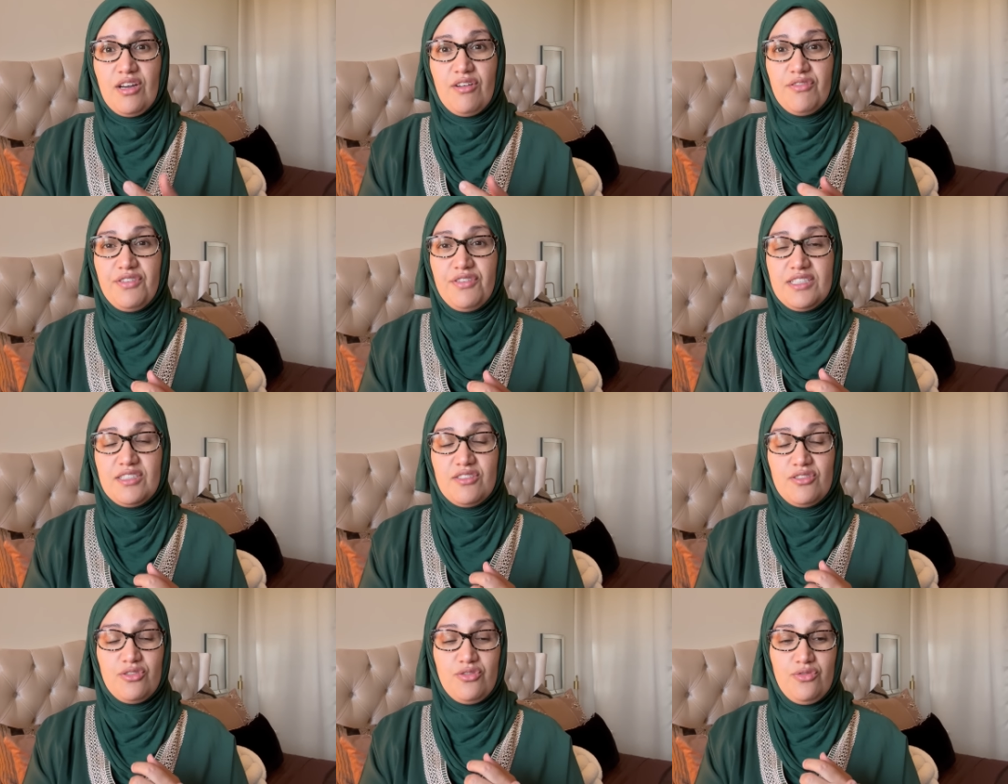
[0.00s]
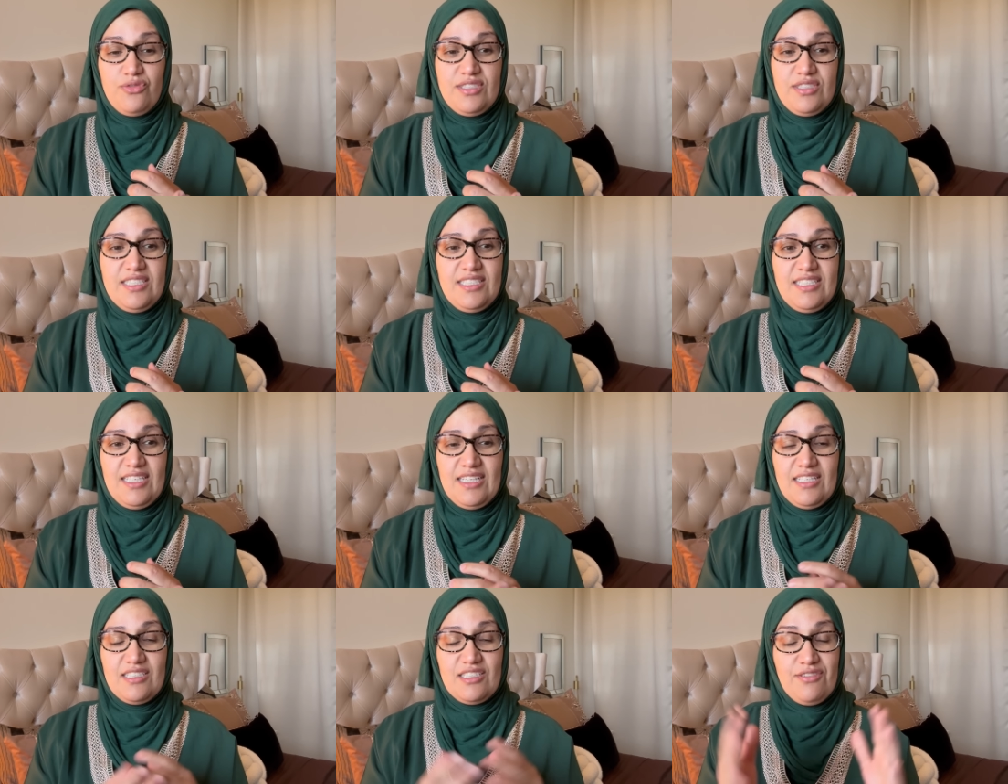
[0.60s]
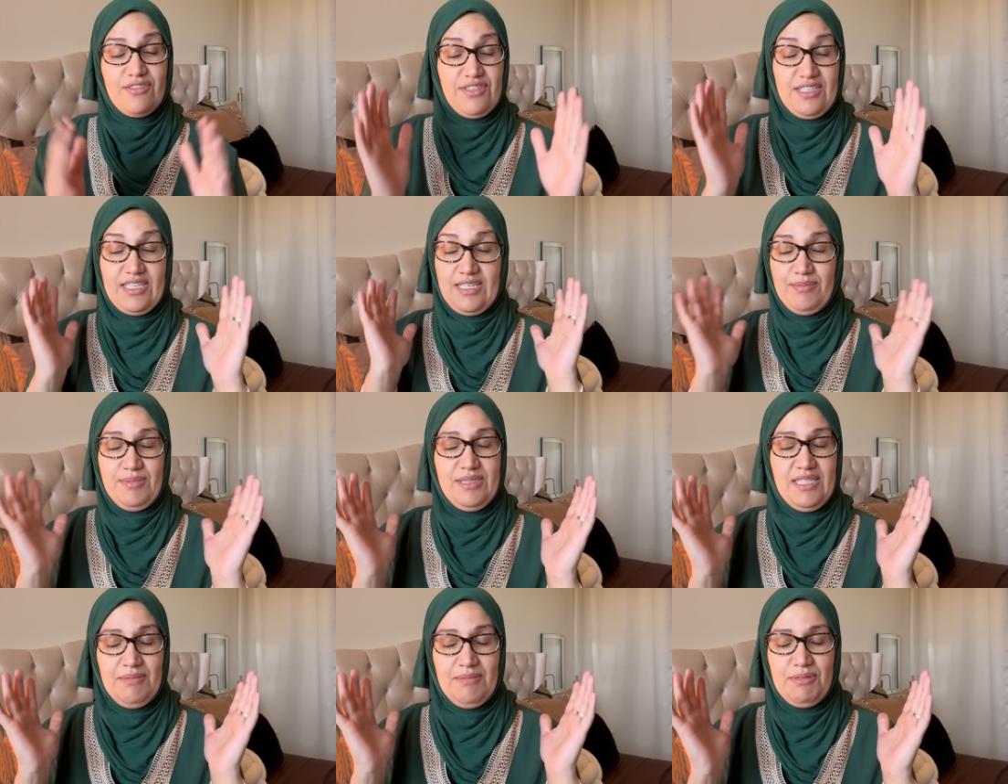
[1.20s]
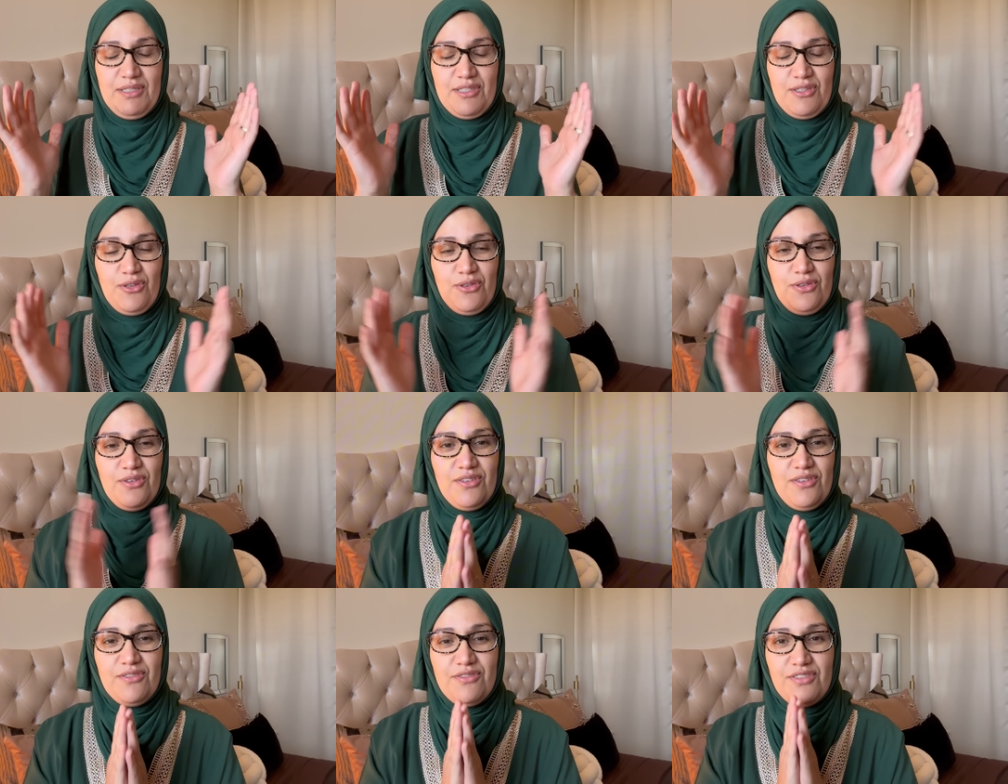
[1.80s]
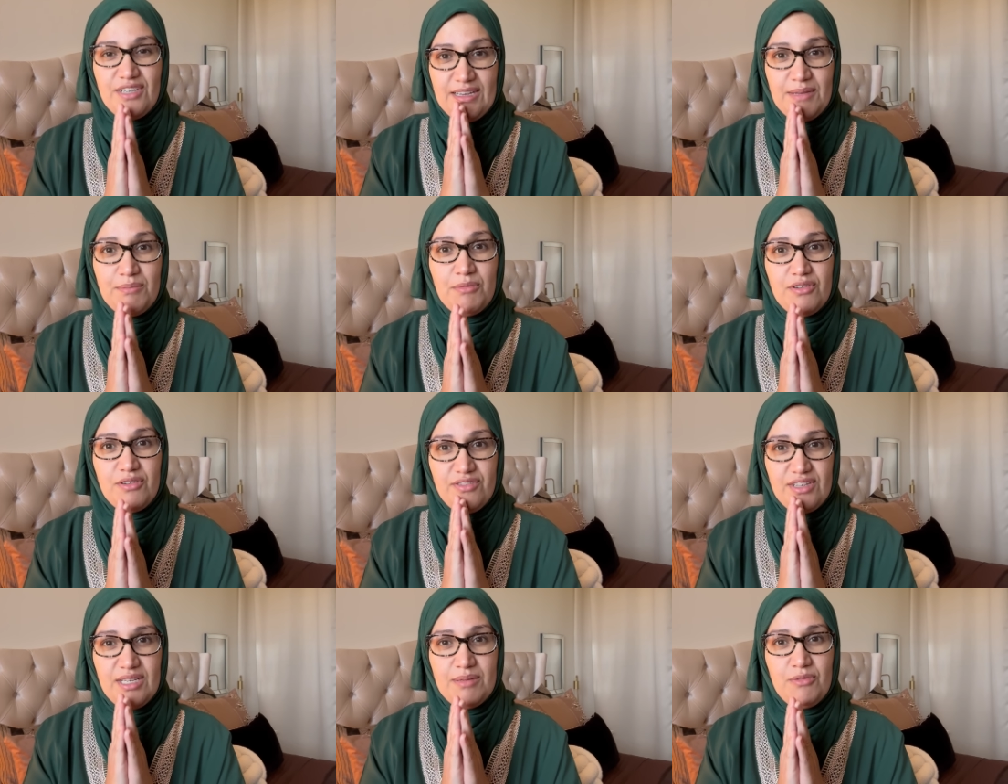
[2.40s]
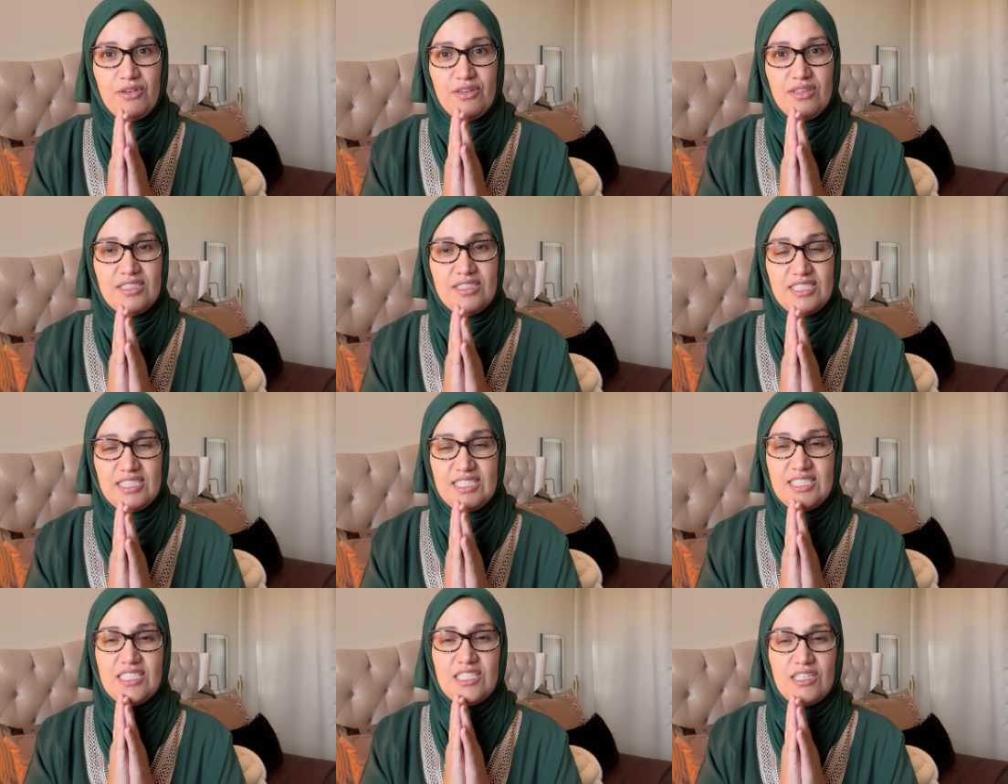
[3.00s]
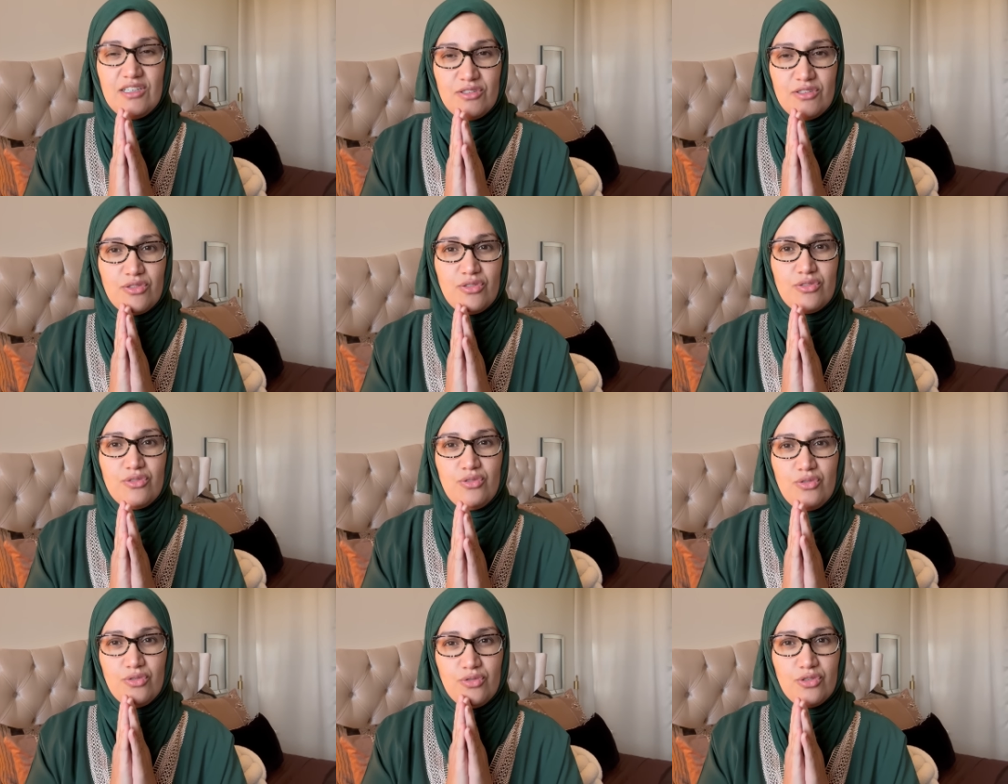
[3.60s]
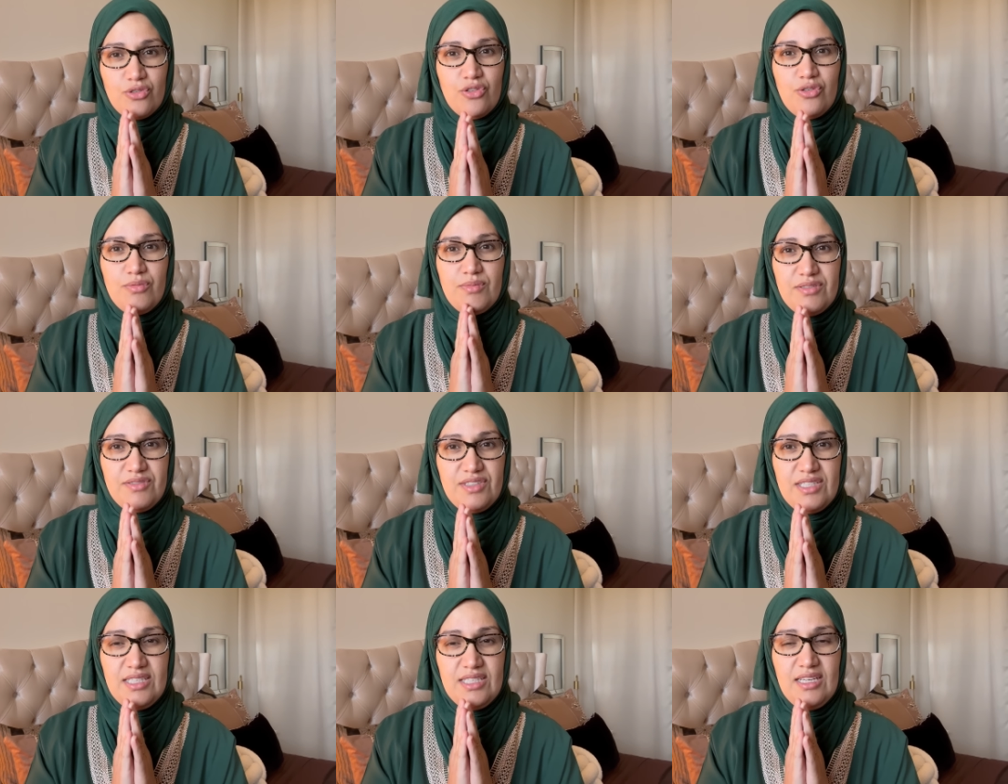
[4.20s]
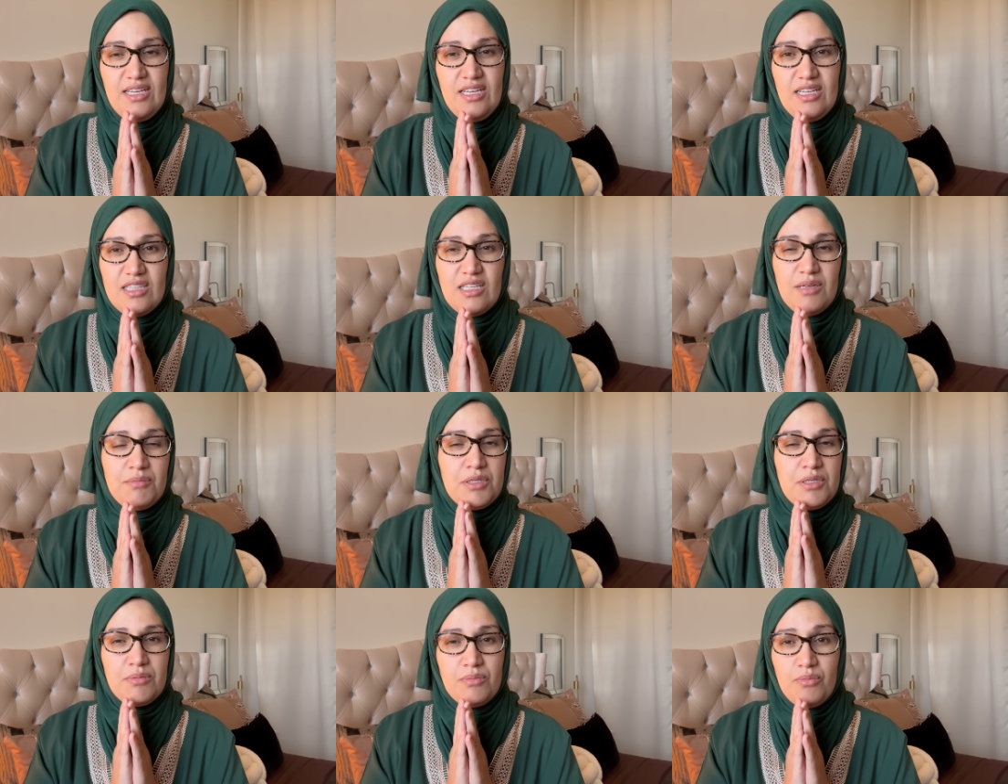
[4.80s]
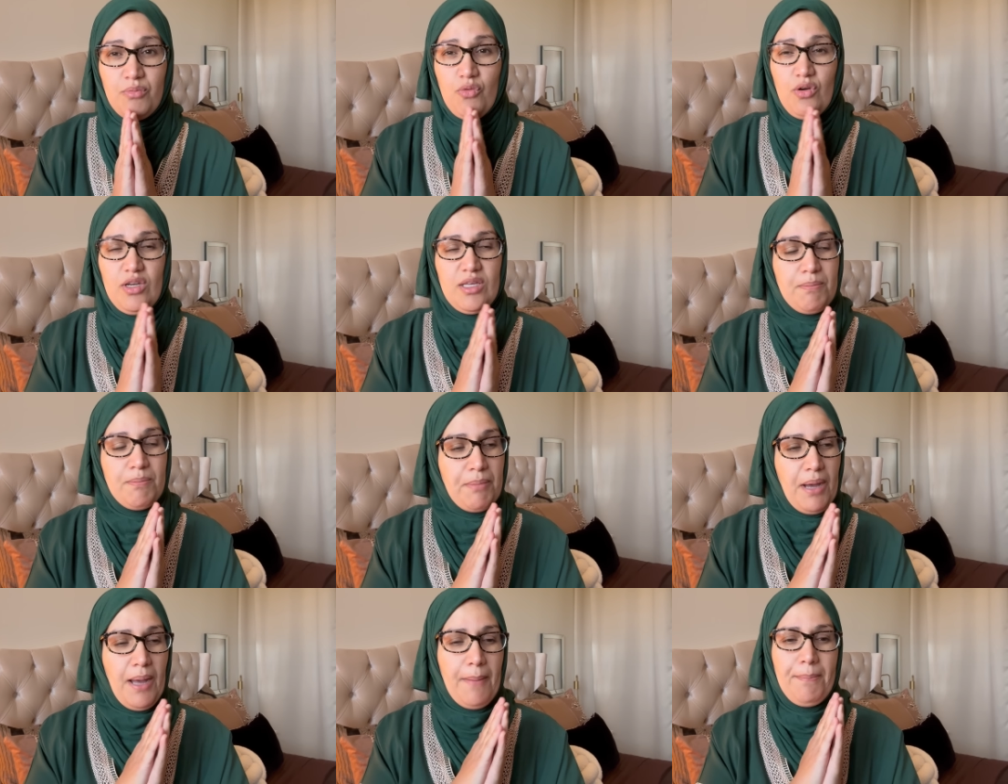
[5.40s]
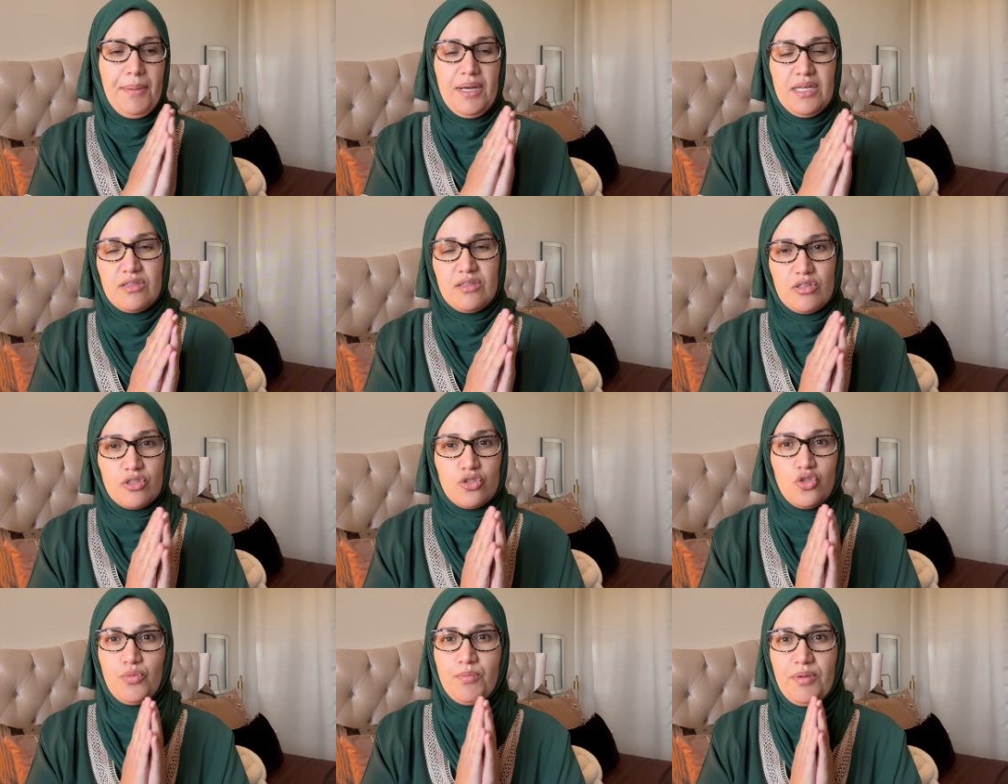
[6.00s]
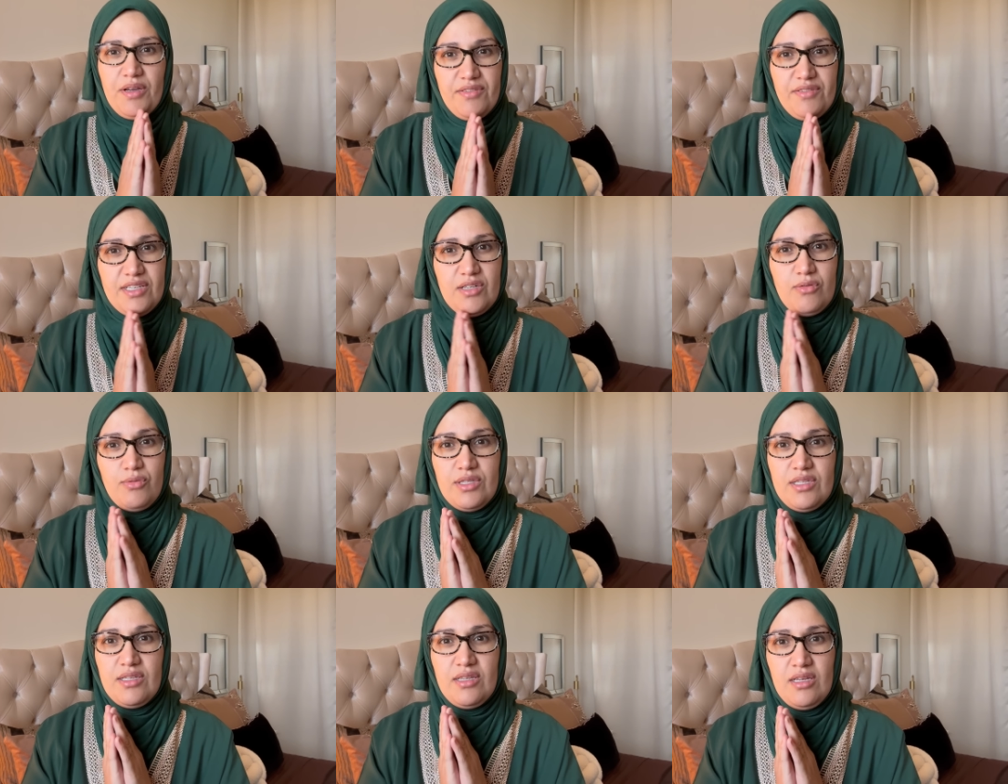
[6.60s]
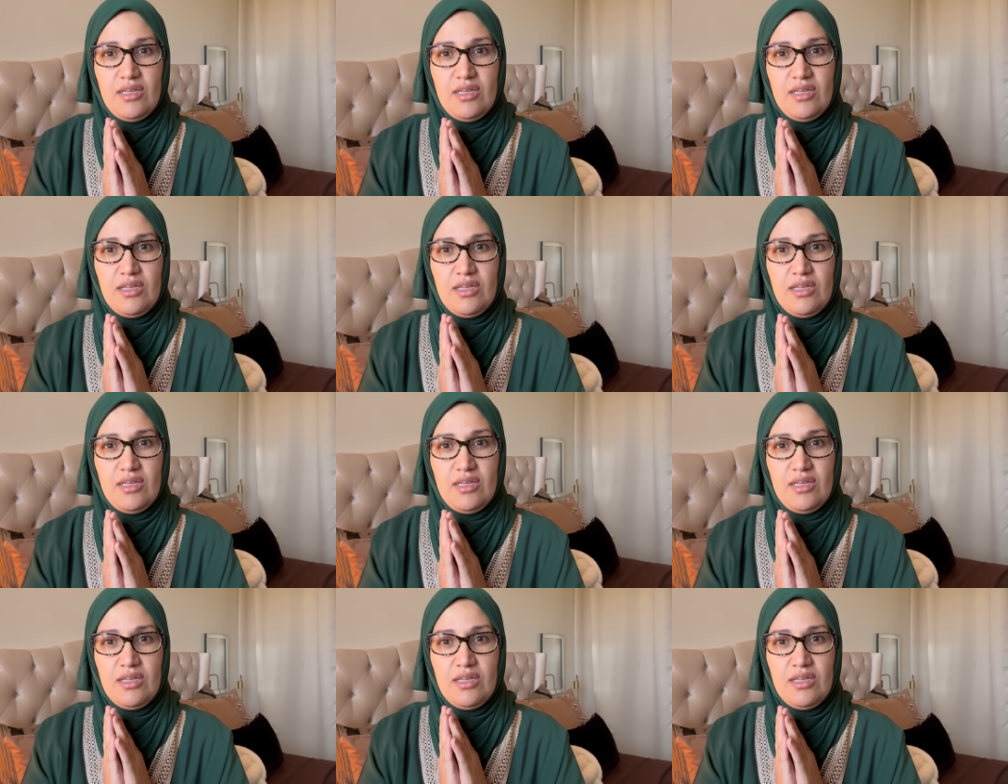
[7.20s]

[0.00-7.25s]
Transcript: En fait, je vous disais, là, j'ai fait comme ça parce que vraiment, vraiment, j'ai déjà entendu au cours de ma vie, non mais moi, il part pas tant que je suis pas avec lui.